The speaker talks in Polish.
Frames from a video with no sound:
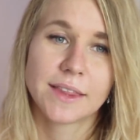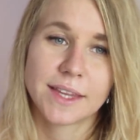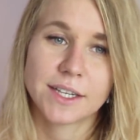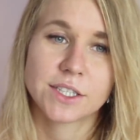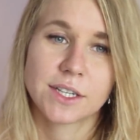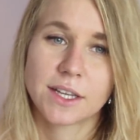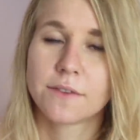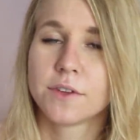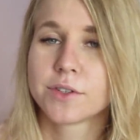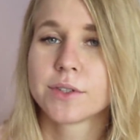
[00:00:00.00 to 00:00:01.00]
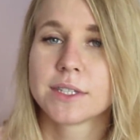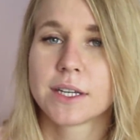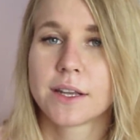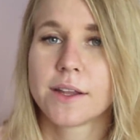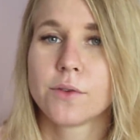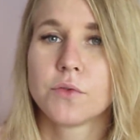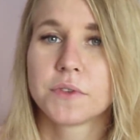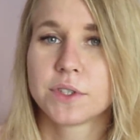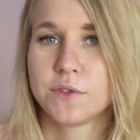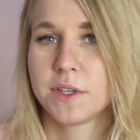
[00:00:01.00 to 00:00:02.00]
też jednak wynoszą z tych
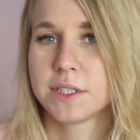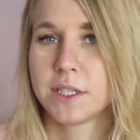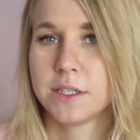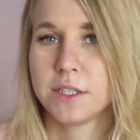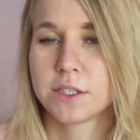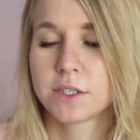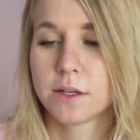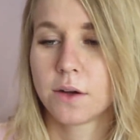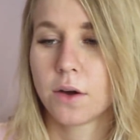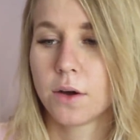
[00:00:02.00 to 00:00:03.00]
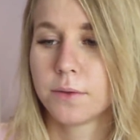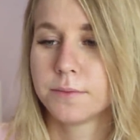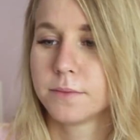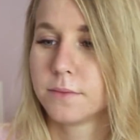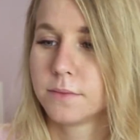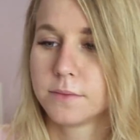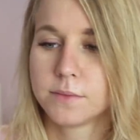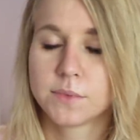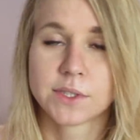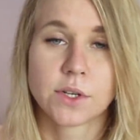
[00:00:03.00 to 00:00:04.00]
treningów coś więcej niż tylko
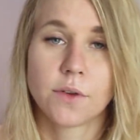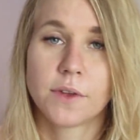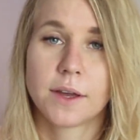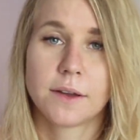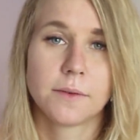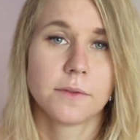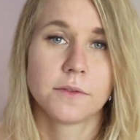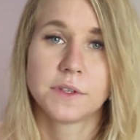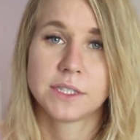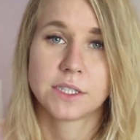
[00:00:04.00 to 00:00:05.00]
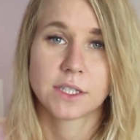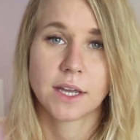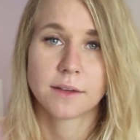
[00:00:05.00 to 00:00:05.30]
zdrowie fizyczne.